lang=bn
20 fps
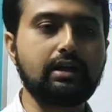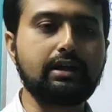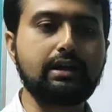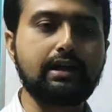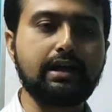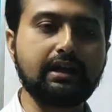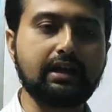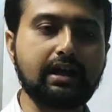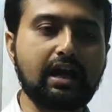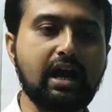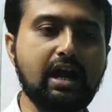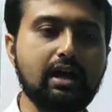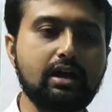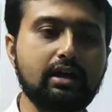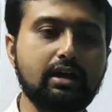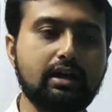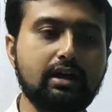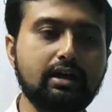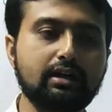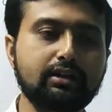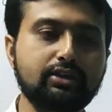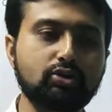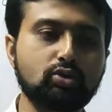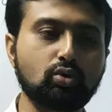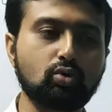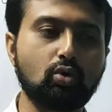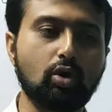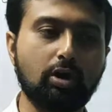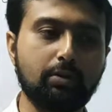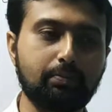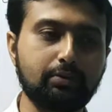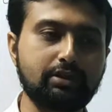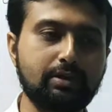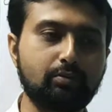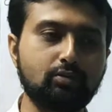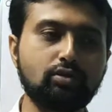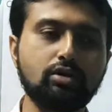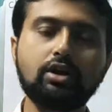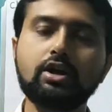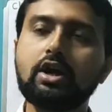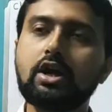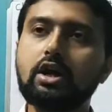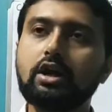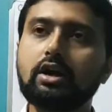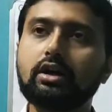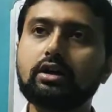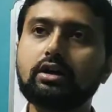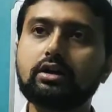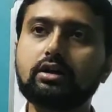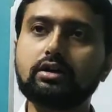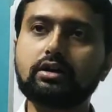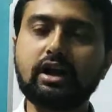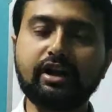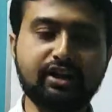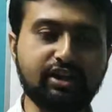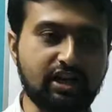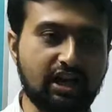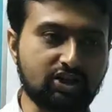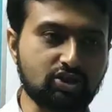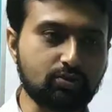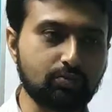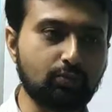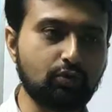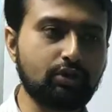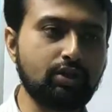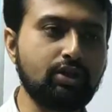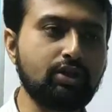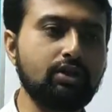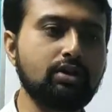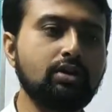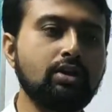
লেখা কিছু গল্প যেমন রানী রাসমণি